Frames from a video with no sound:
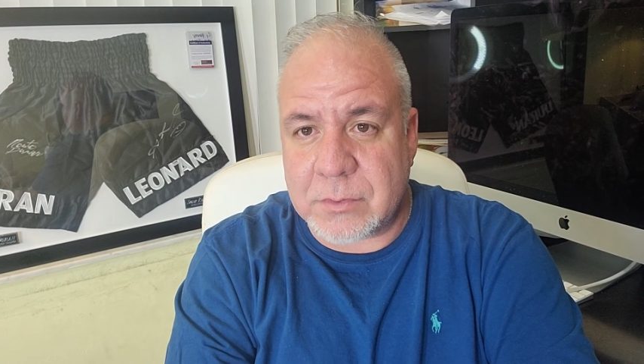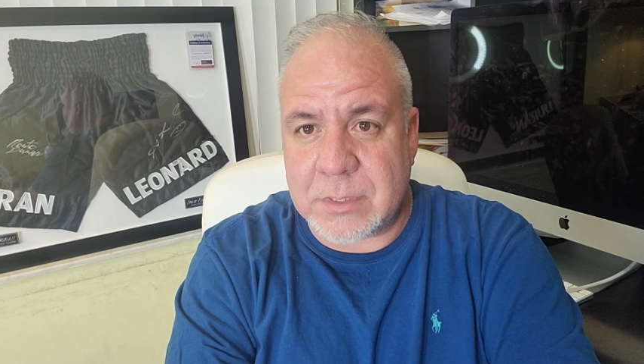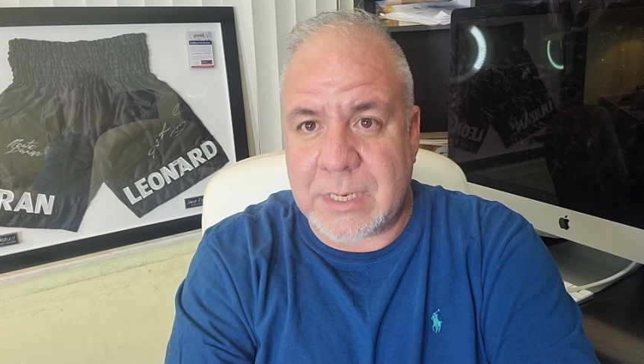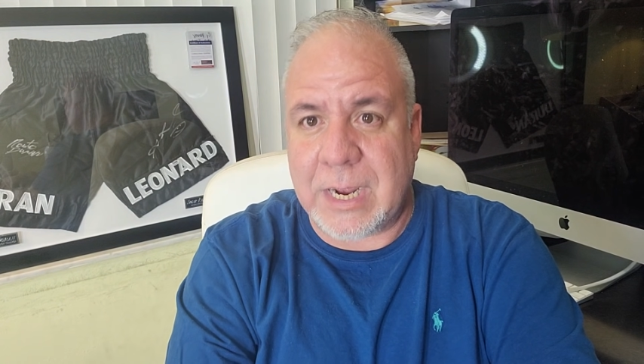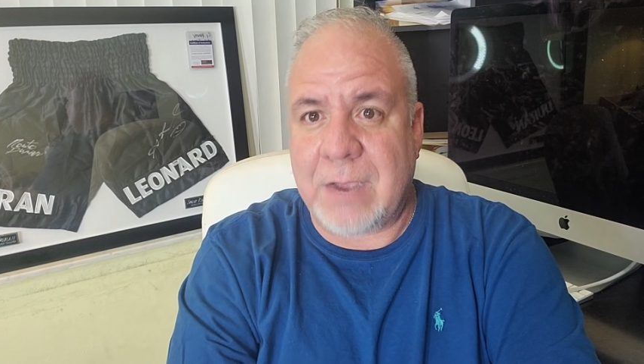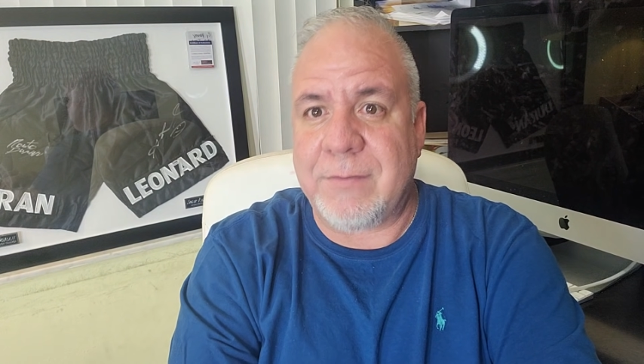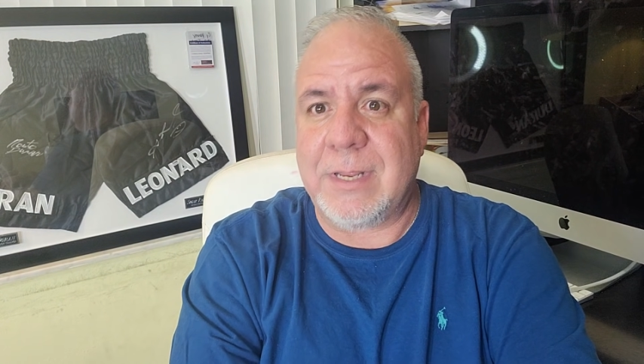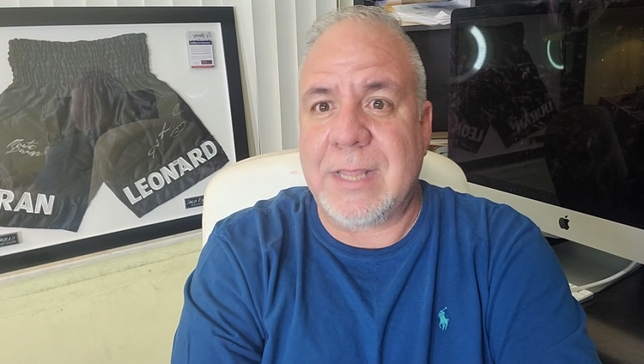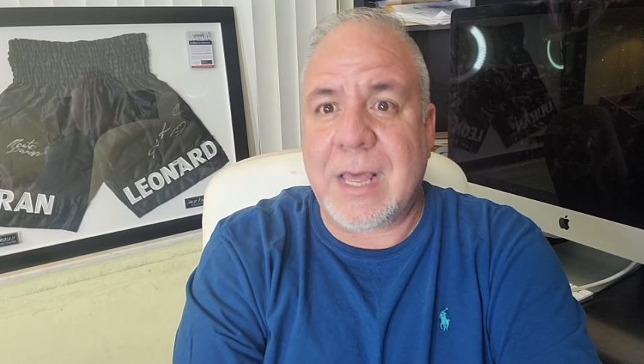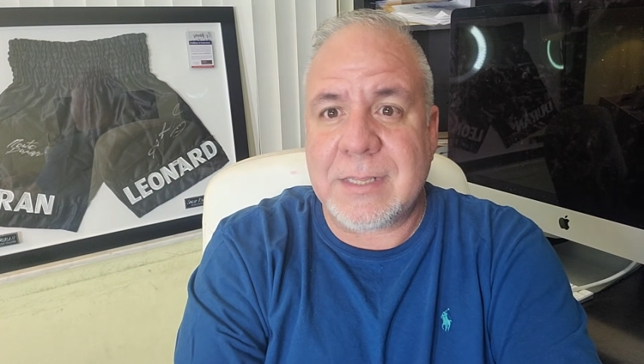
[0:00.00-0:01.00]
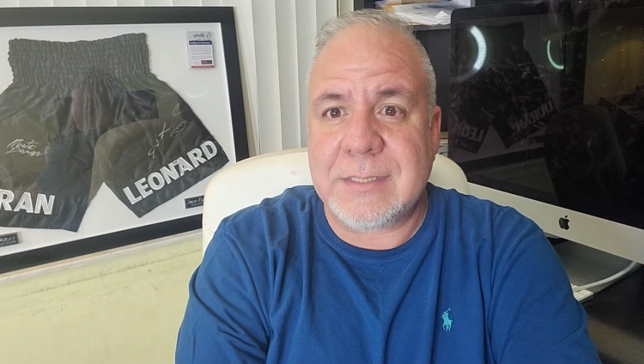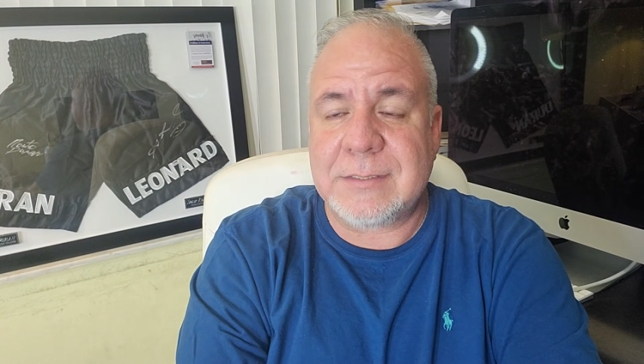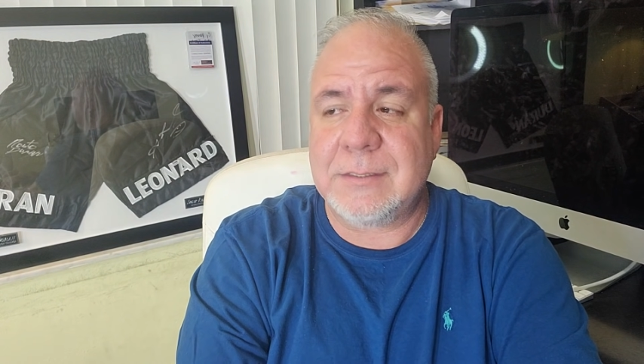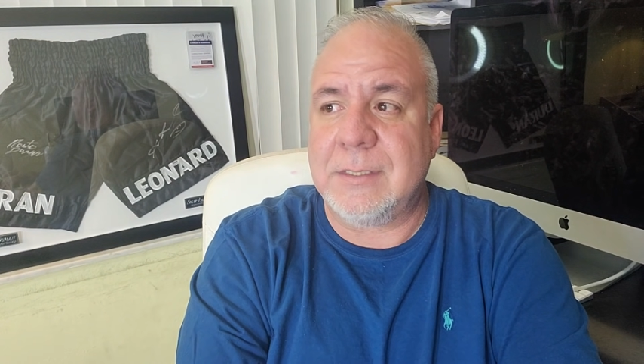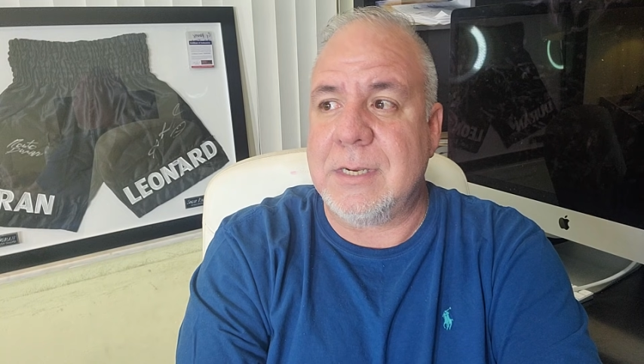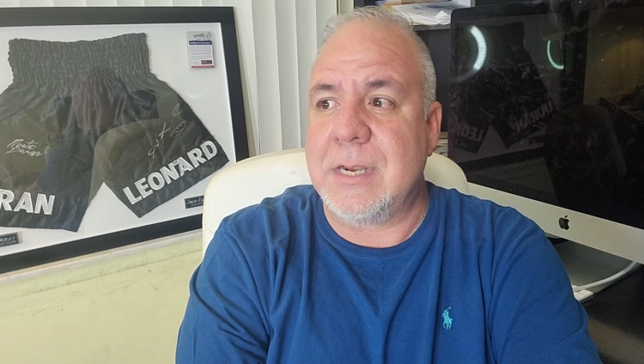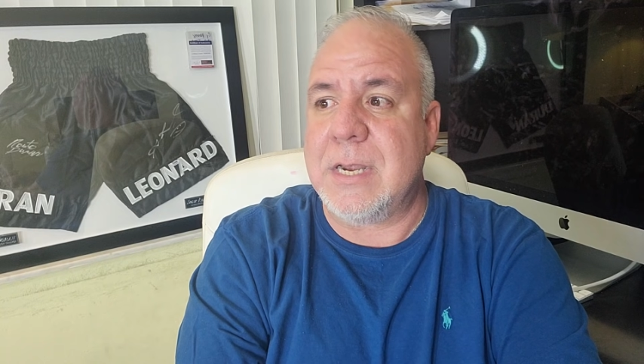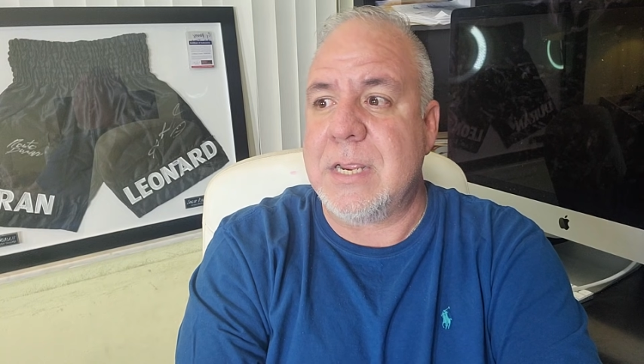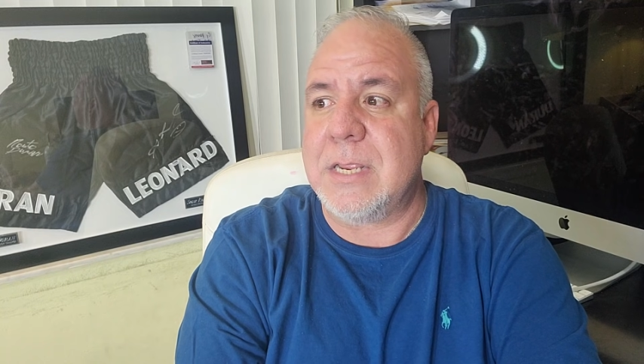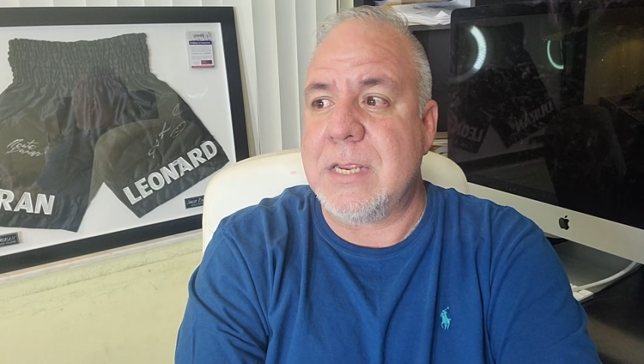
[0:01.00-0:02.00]
ni las habilidades,
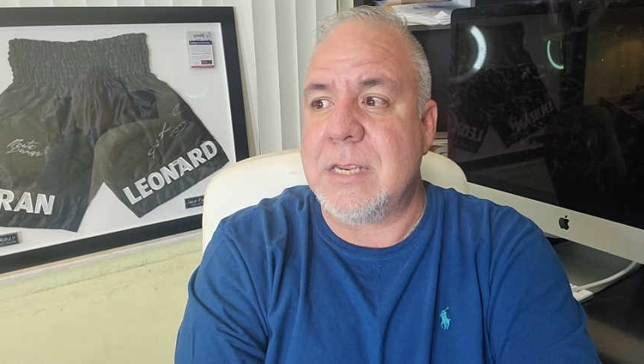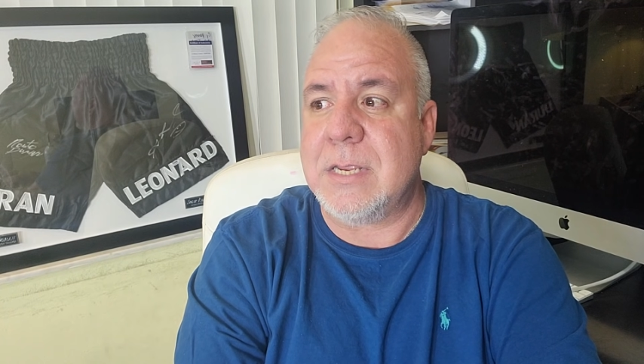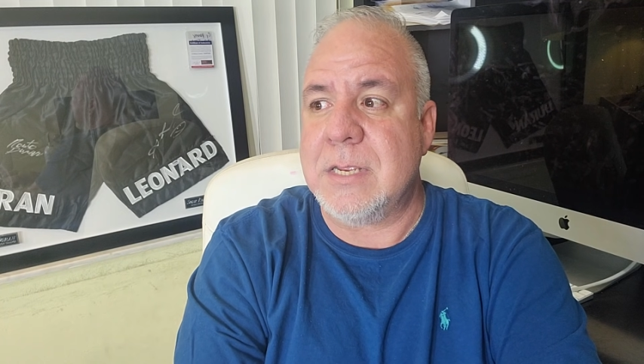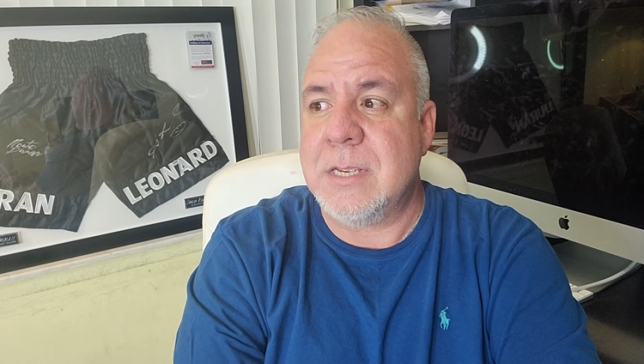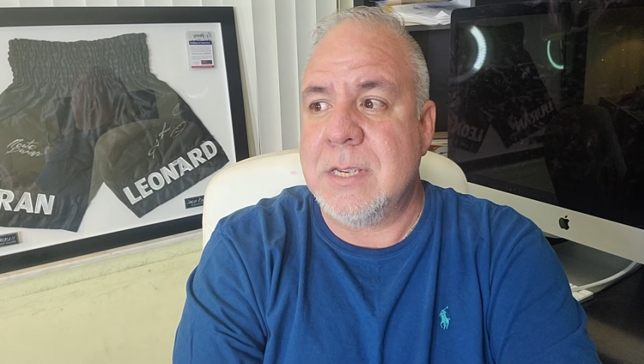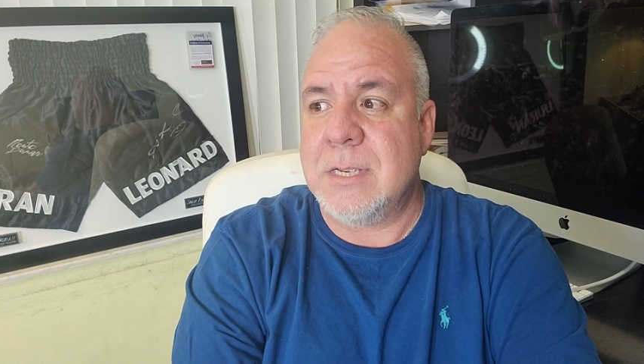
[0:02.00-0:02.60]
ni